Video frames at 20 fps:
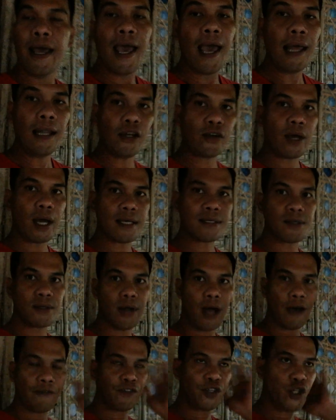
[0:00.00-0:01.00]
Hello guys,
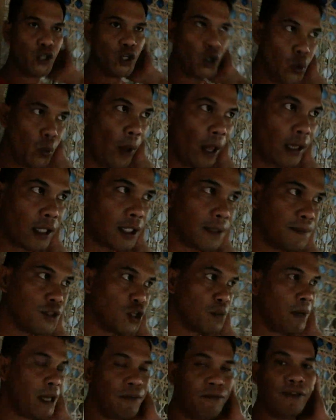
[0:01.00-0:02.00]
good afternoon. Welcome
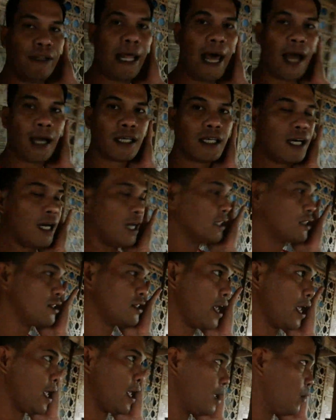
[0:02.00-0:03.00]
to my vlog. Uh,
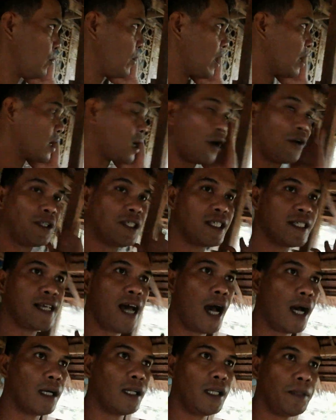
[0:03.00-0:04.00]
today, we are going to
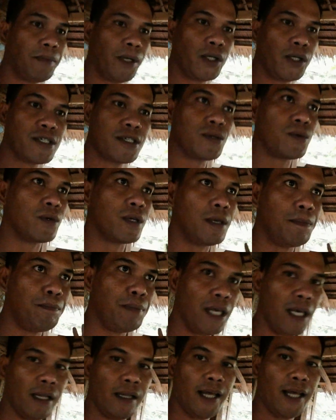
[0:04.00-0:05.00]
tackle about
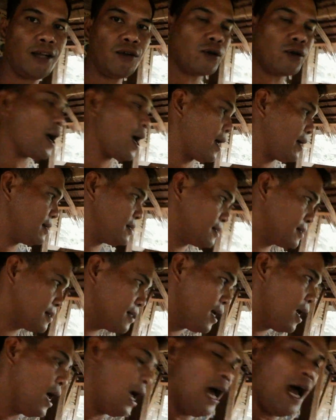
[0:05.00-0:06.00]
Bill. Ano guys?
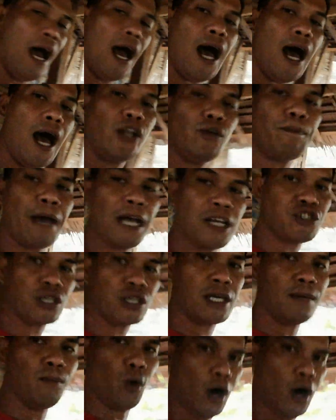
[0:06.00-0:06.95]
Ano ba siyang imo